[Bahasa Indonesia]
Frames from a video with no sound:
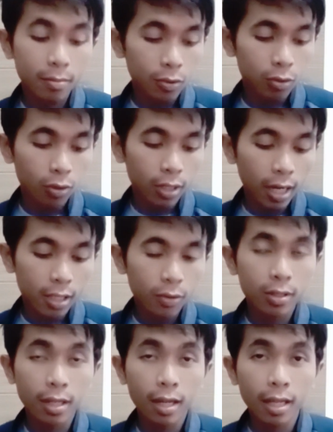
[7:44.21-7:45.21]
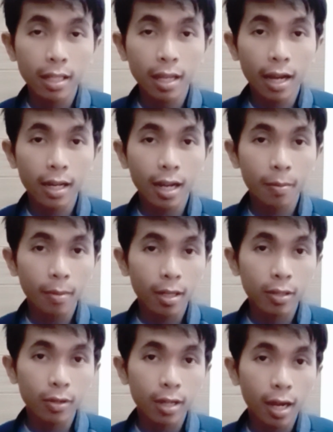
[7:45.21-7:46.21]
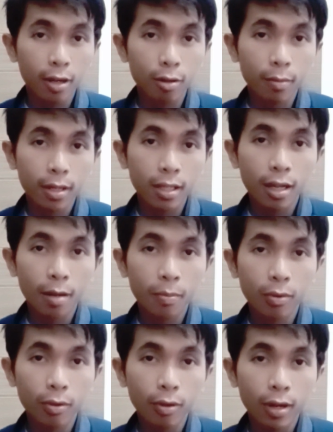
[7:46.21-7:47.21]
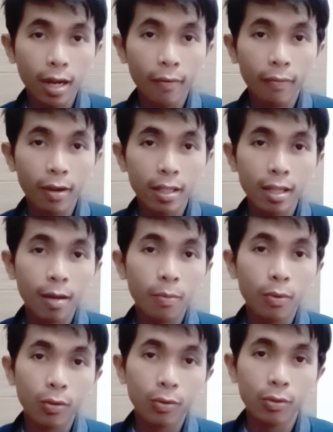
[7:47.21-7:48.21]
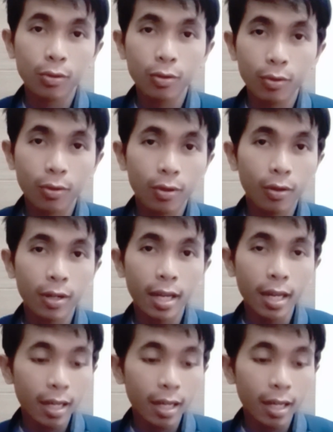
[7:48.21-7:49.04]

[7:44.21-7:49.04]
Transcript: untuk selanjutnya kita akan melanjutkan nomor 30 level 37 oke